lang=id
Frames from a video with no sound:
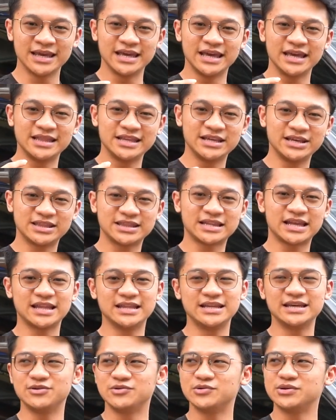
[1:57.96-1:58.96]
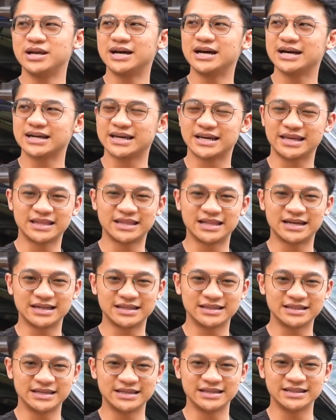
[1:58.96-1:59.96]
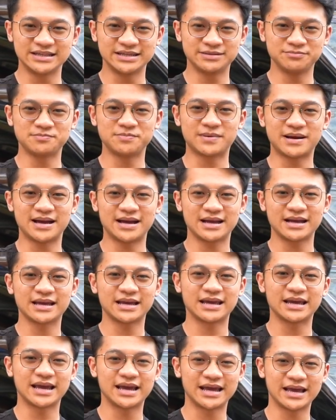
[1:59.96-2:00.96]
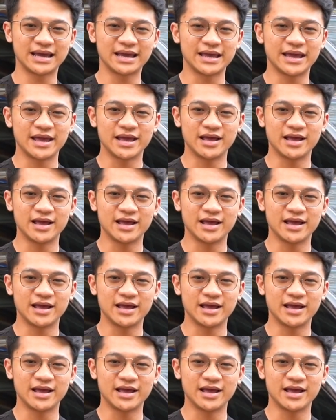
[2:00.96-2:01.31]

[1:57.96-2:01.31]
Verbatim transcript: ini tadi udah kita dealin pakai